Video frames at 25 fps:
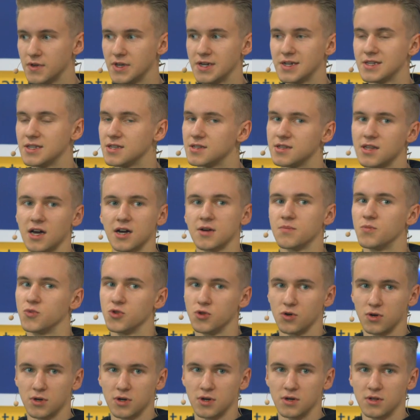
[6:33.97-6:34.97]
их не так
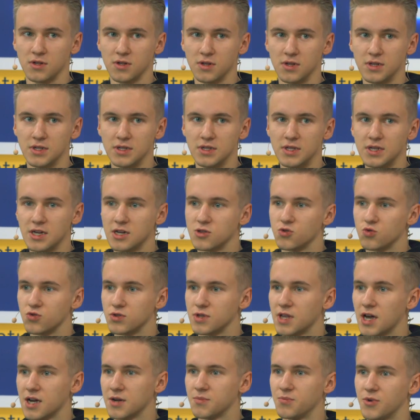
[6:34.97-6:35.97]
много нету
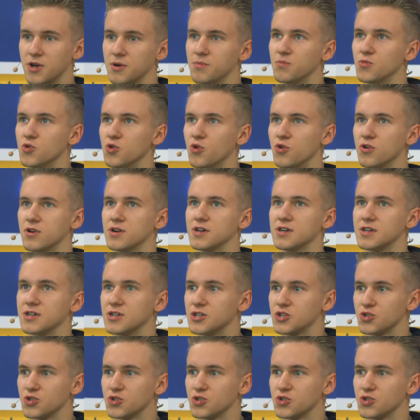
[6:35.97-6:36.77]
так прям много,